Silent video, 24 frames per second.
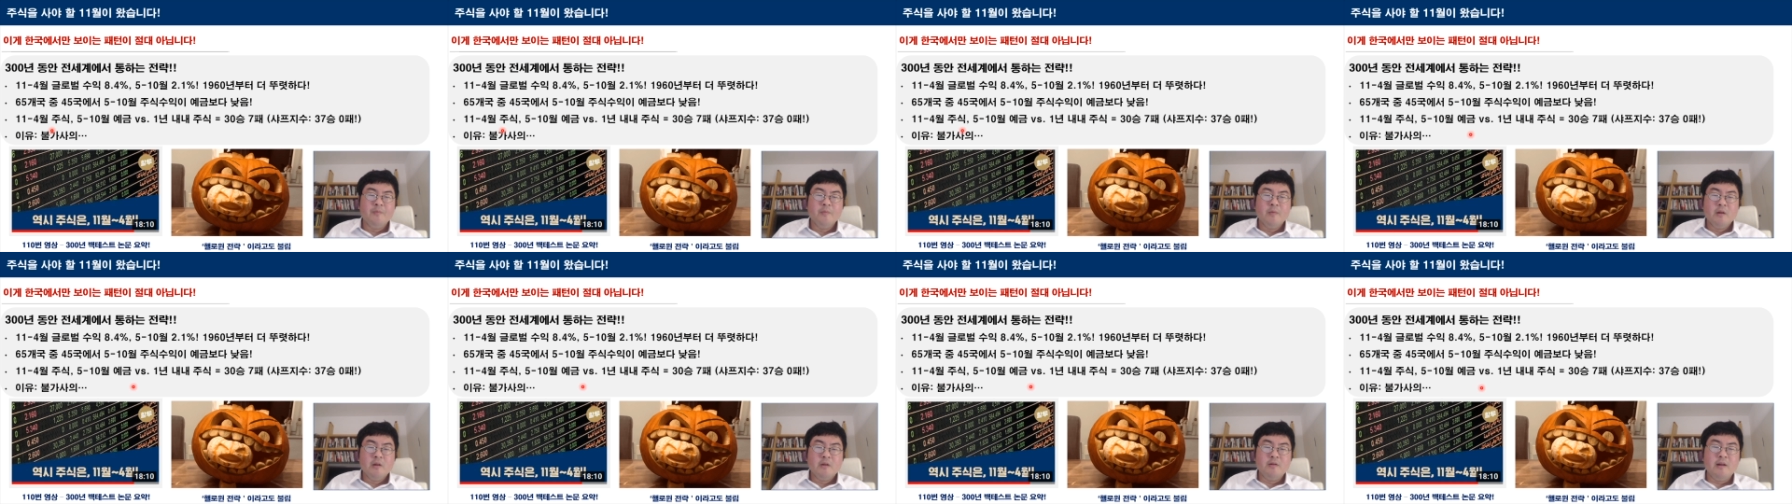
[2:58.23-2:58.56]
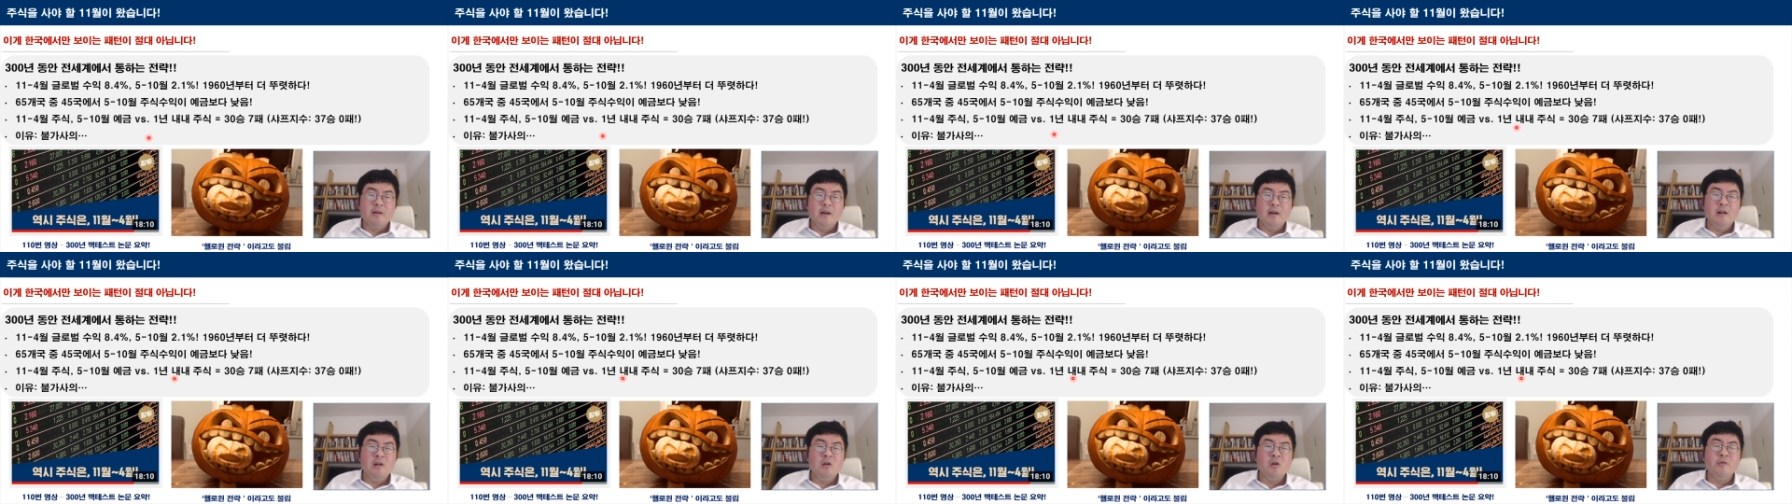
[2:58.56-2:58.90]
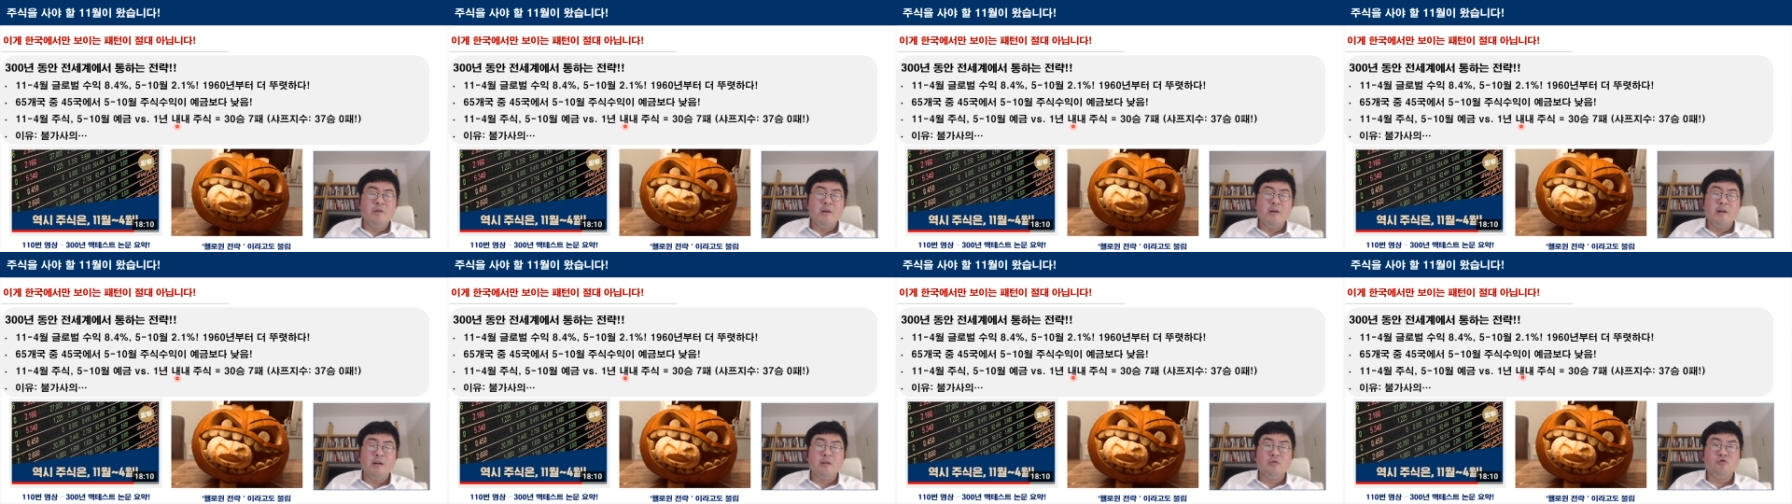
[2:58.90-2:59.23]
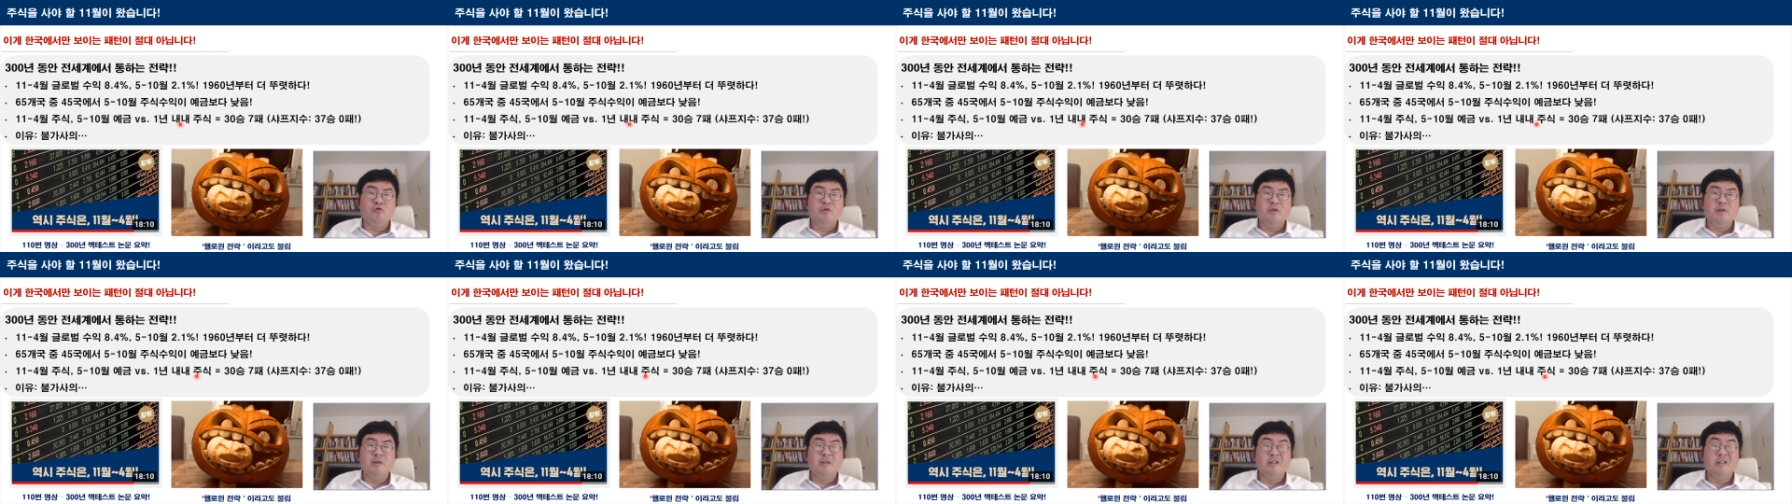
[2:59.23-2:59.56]
그냥 1년 내내
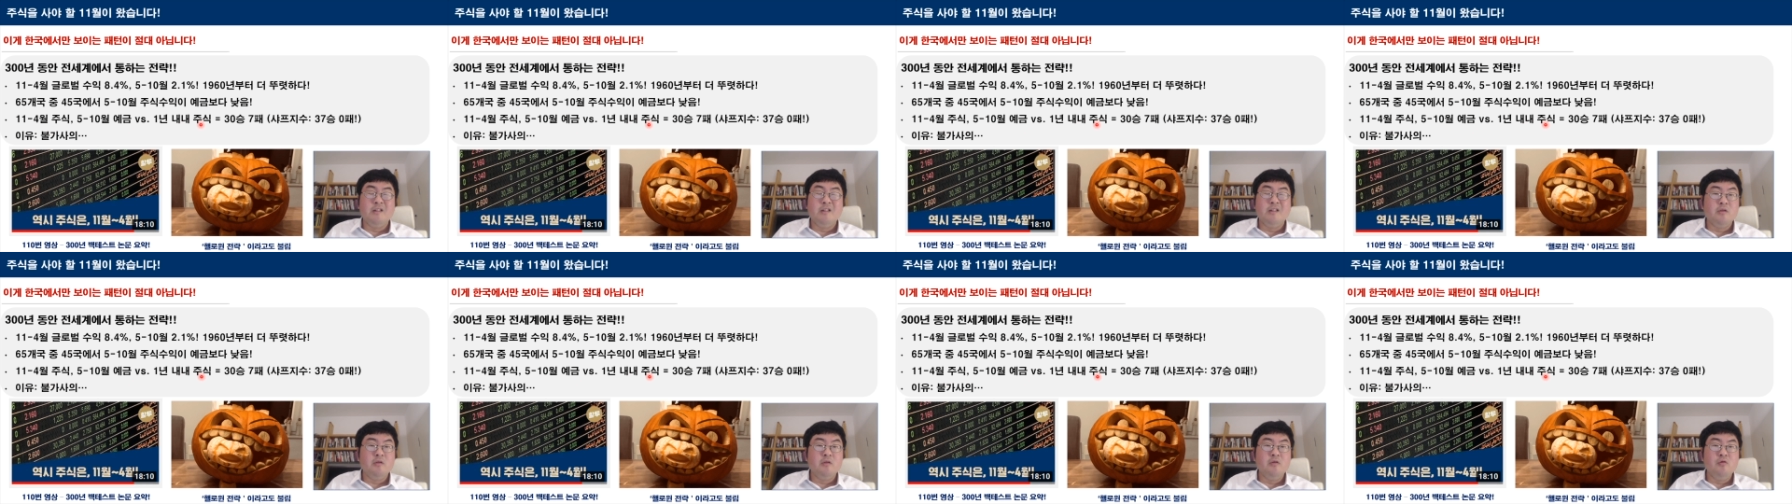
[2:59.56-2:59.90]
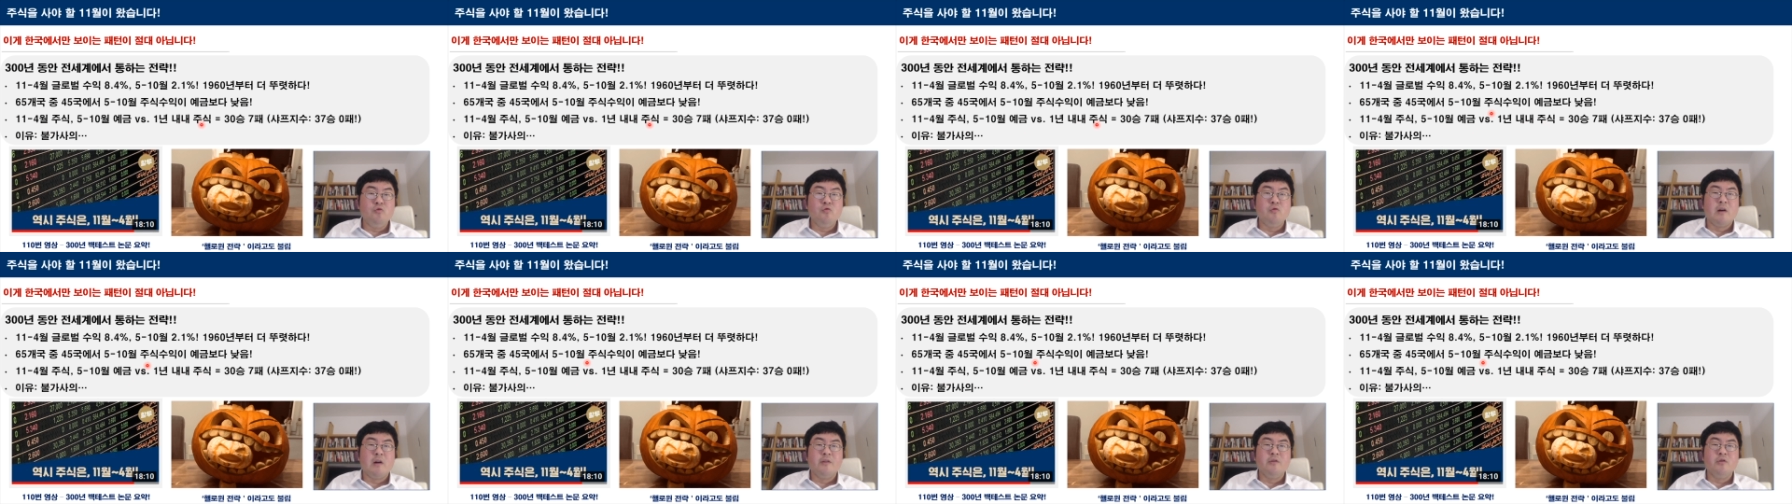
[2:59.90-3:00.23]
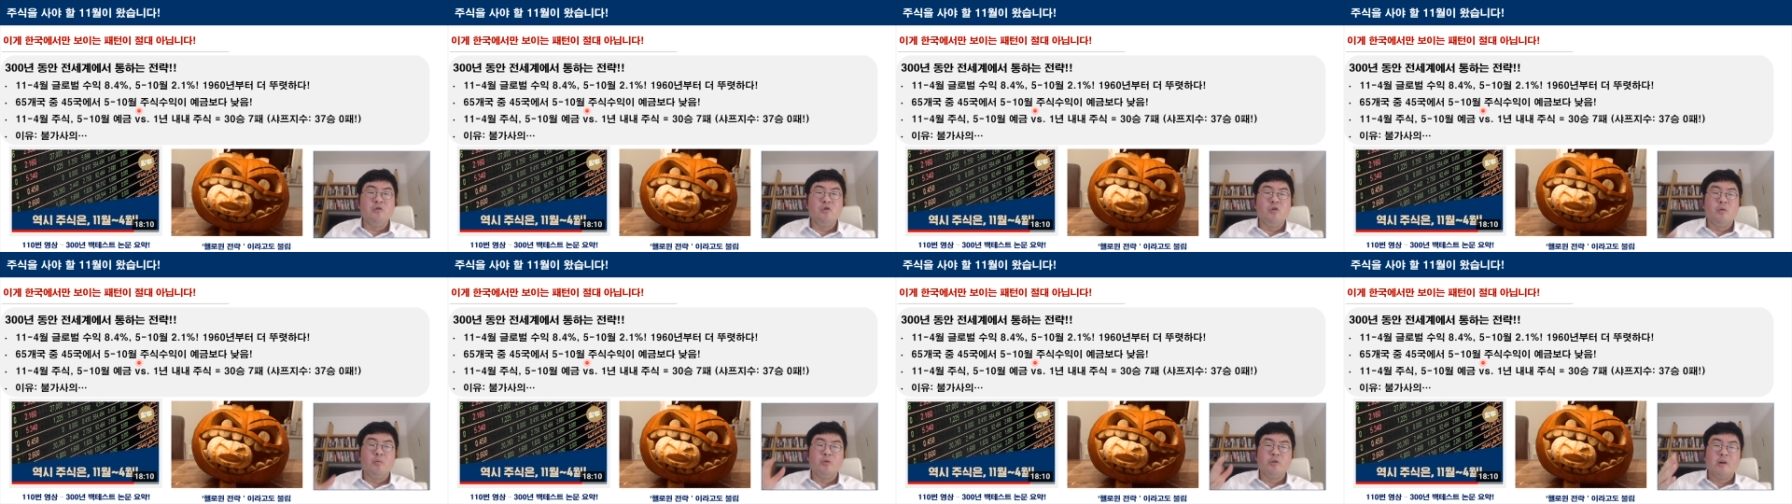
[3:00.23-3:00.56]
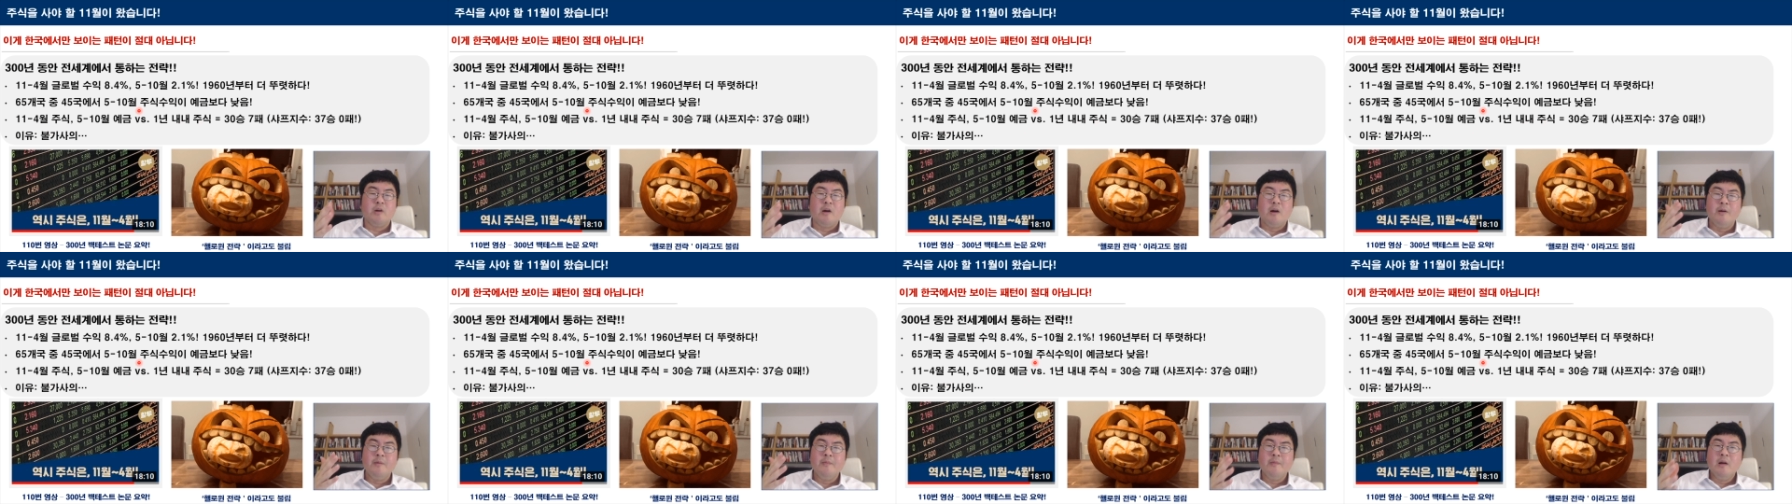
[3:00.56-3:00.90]
주식을 들고 가는
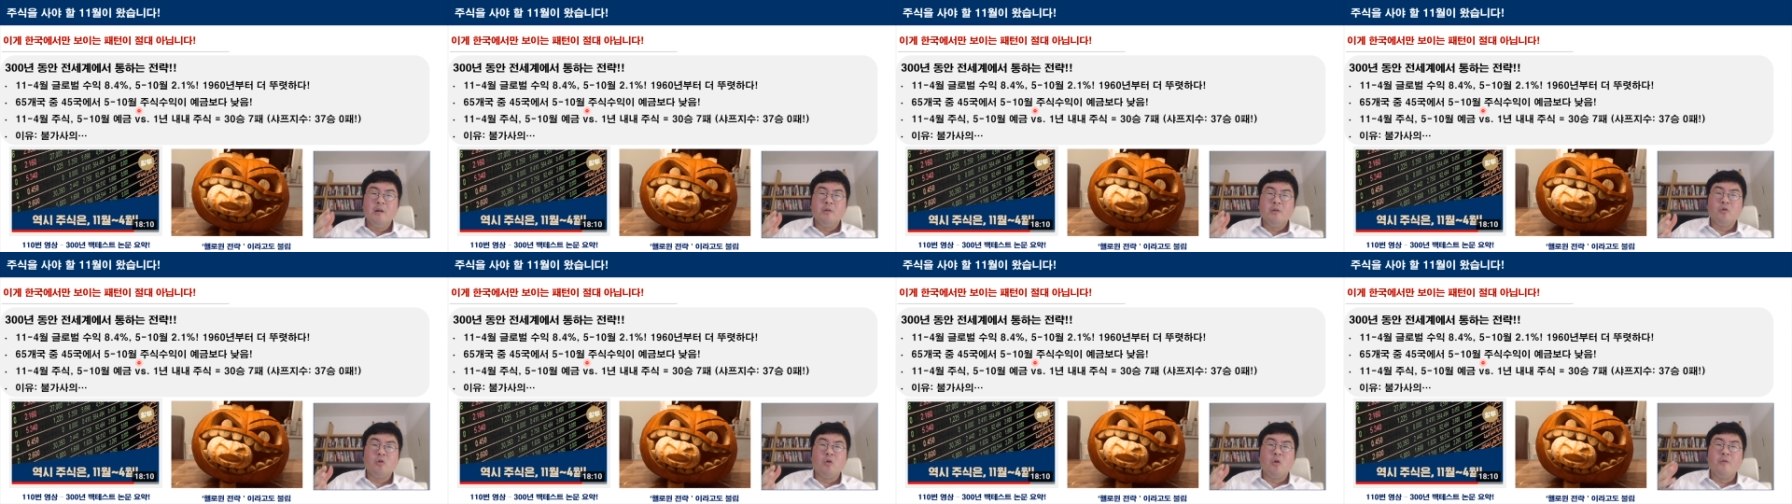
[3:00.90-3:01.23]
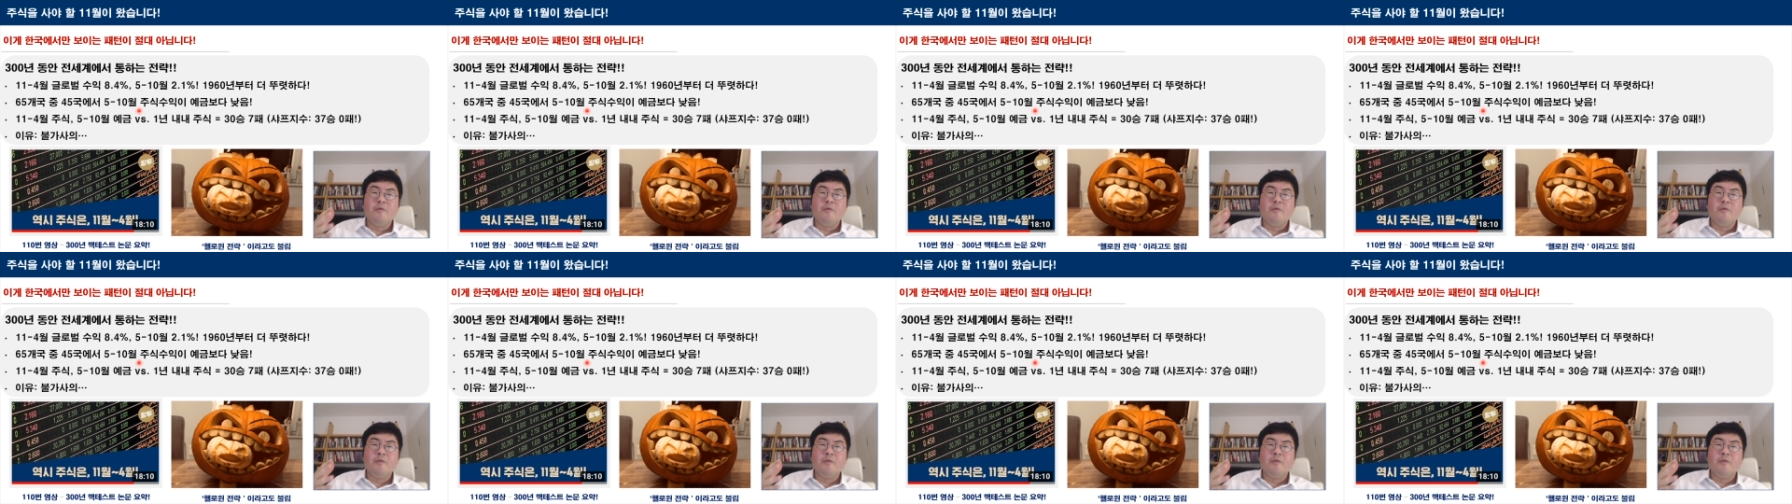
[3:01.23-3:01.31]
것보다 더